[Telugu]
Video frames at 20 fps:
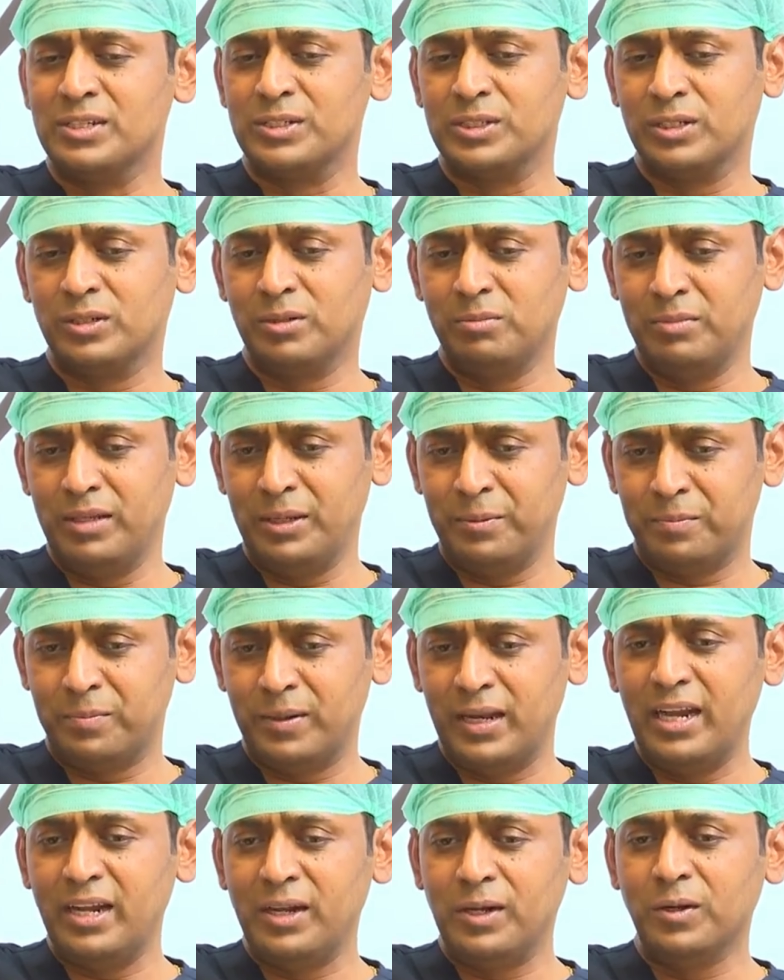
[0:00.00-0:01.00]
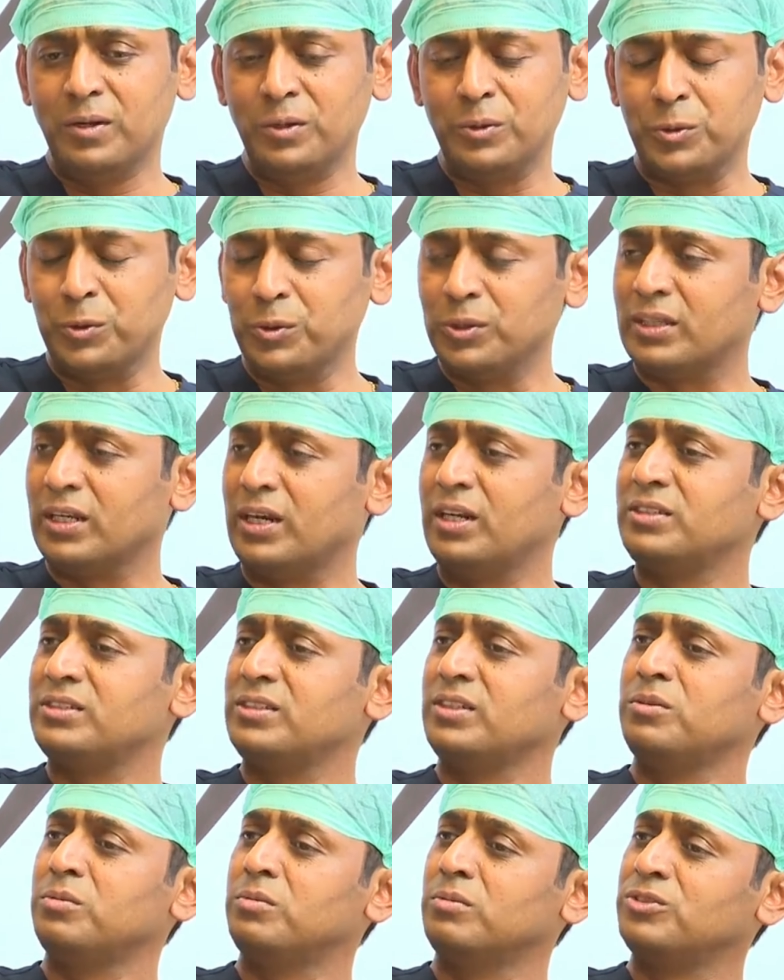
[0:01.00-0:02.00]
సో మీ ప్లేట్లో టూ
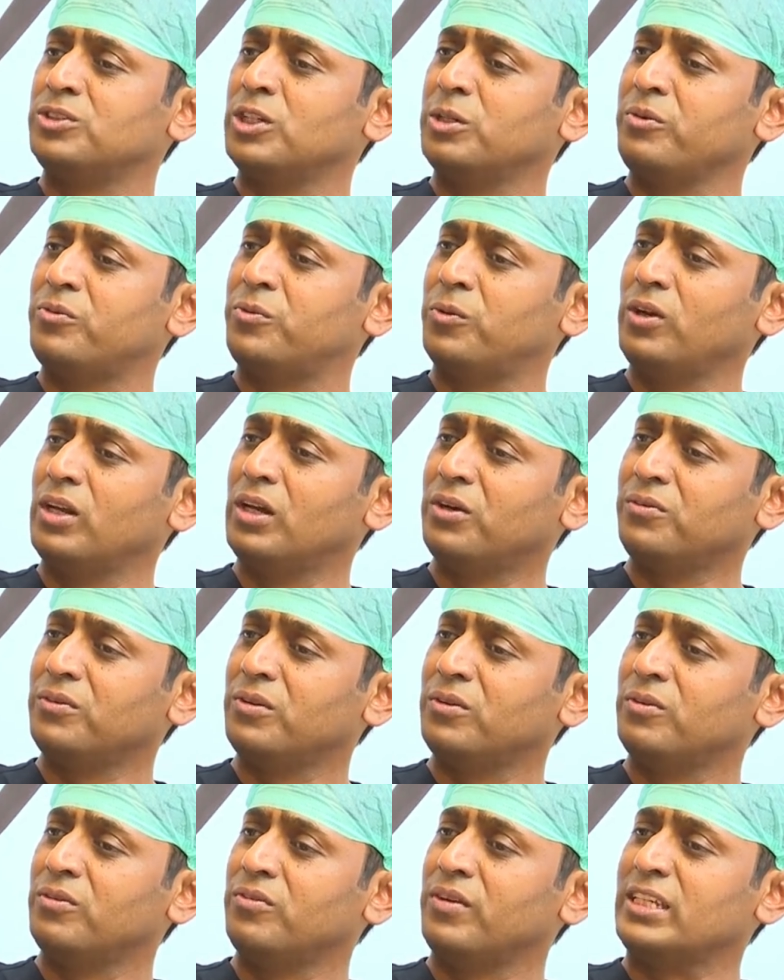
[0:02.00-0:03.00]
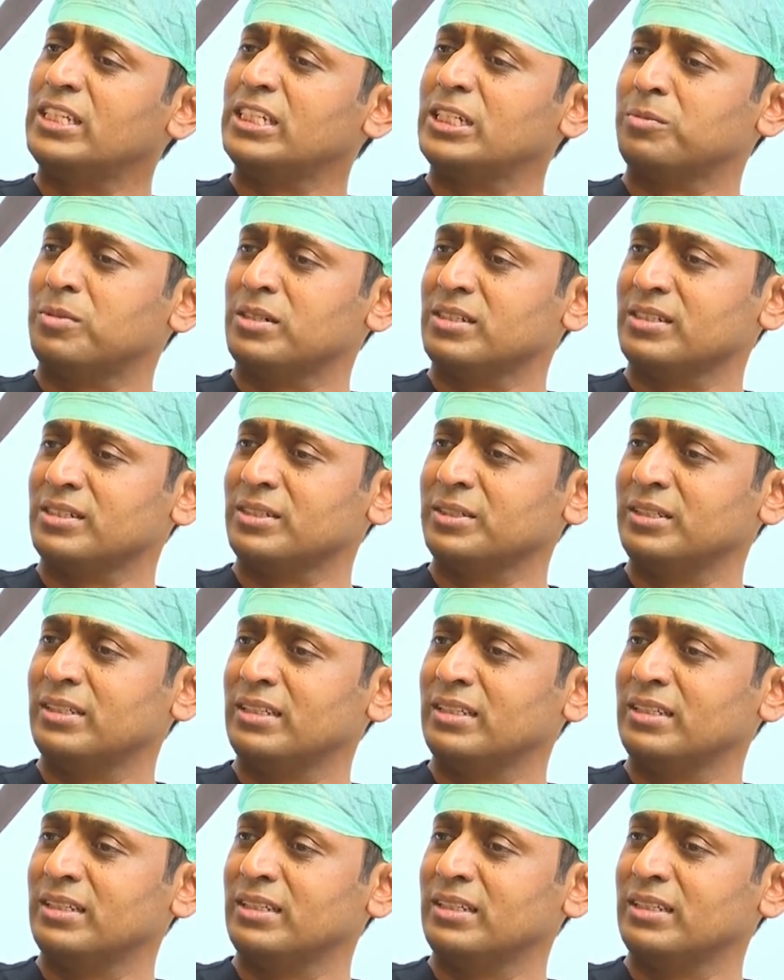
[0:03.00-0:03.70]
థర్డ్స్ షుడ్ బి ఫుల్ ఆఫ్ వెజిటబుల్స్